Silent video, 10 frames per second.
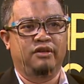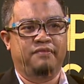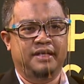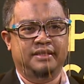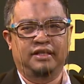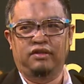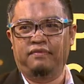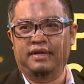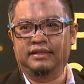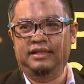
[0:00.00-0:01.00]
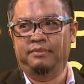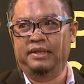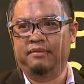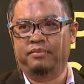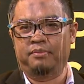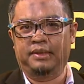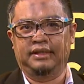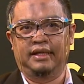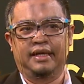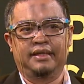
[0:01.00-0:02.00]
inovasi-inovasi di bidang
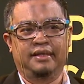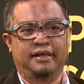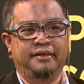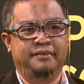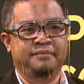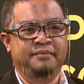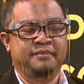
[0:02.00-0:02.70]
properti lainnya,